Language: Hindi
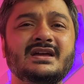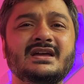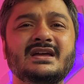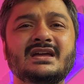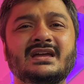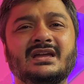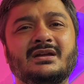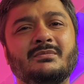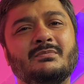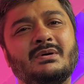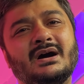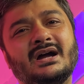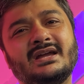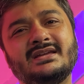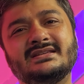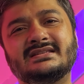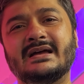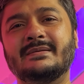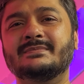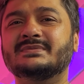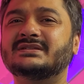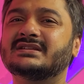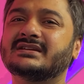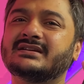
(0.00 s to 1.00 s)
कि भाई
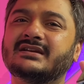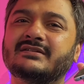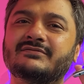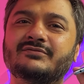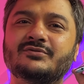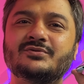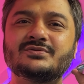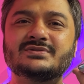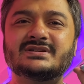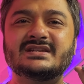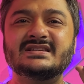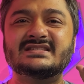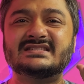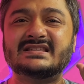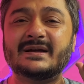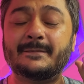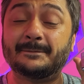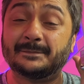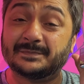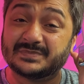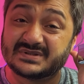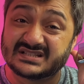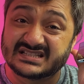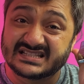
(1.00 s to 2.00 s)
सैमसंग के फ़ोन्स की
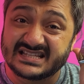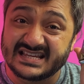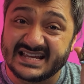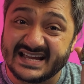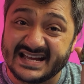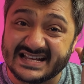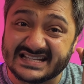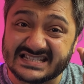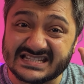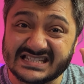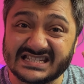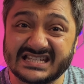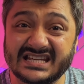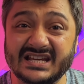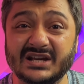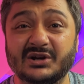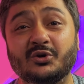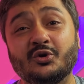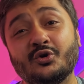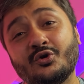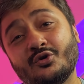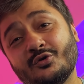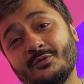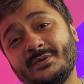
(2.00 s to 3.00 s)
सबसे अच्छी
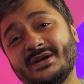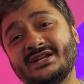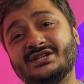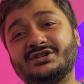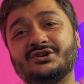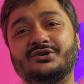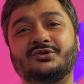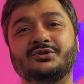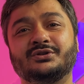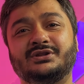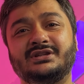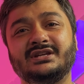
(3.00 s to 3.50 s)
खूबी जो होती